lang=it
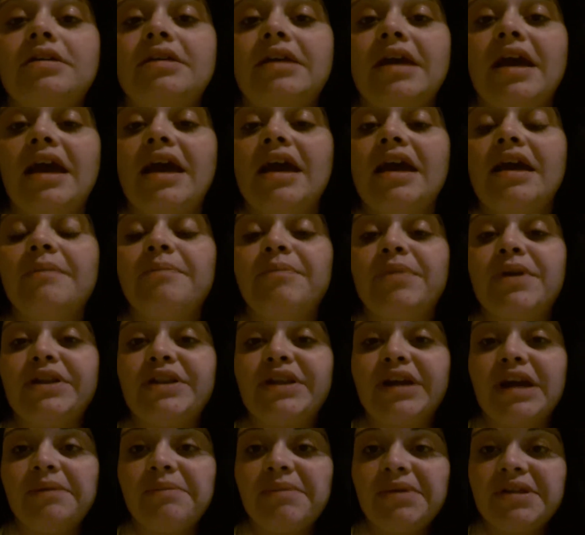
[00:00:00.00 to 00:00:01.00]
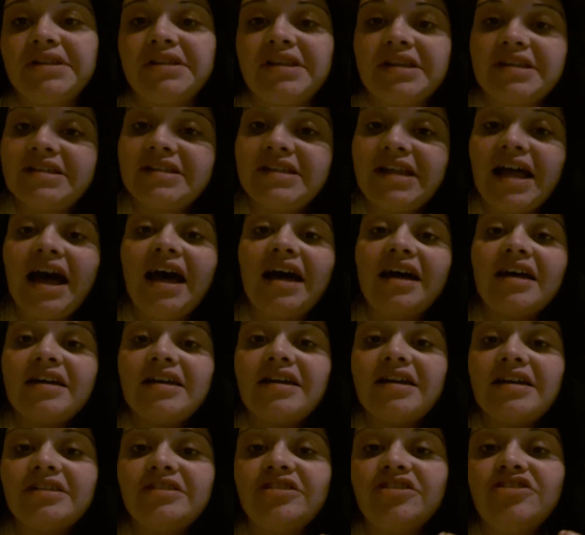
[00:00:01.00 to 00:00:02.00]
che praticamente sta
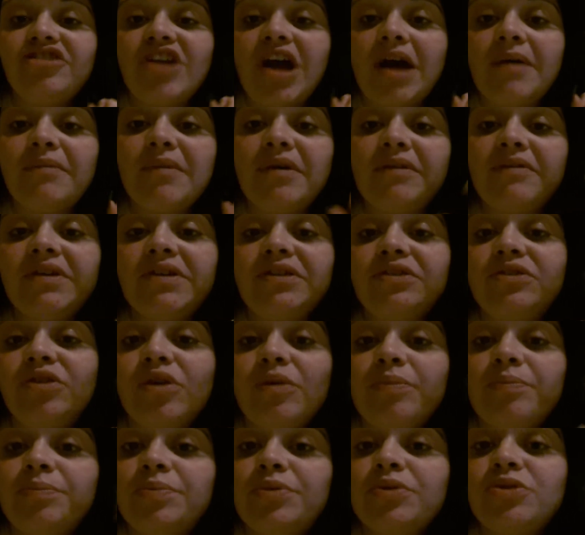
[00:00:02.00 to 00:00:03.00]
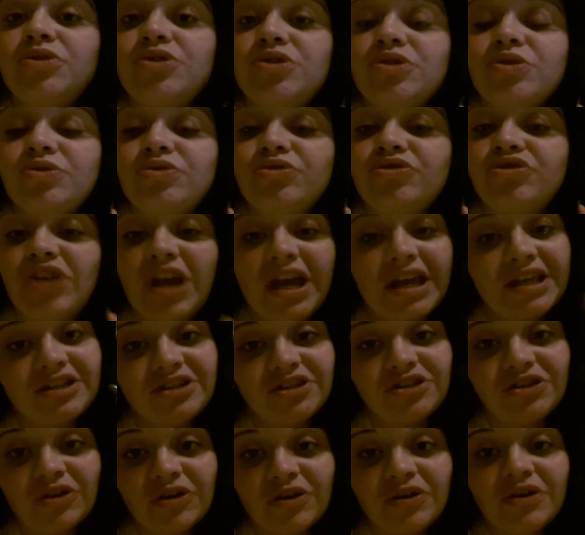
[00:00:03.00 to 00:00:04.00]
eh, diciamo avendo più
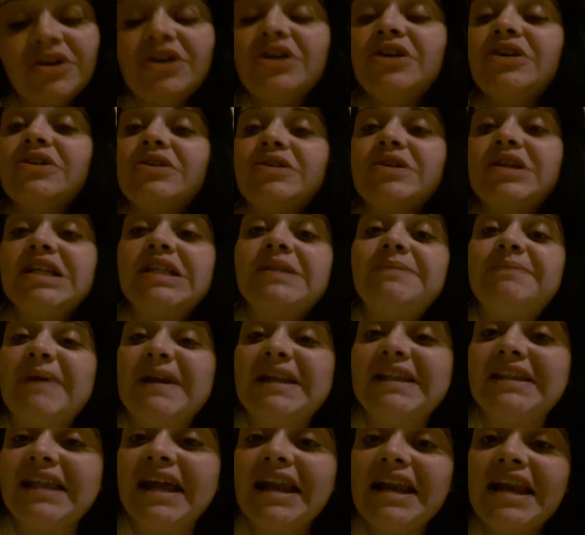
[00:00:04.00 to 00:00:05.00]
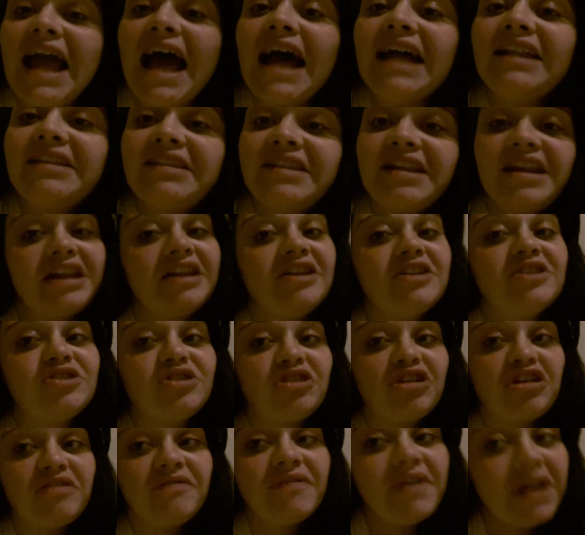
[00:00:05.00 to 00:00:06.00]
successo rispetto agli altri ne
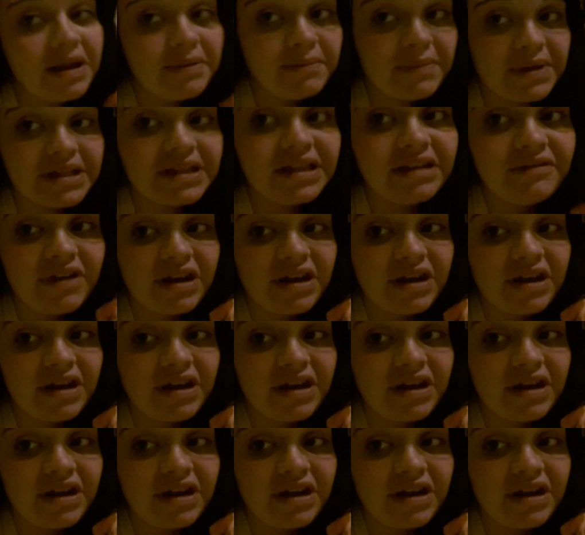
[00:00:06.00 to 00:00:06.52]
sono veramente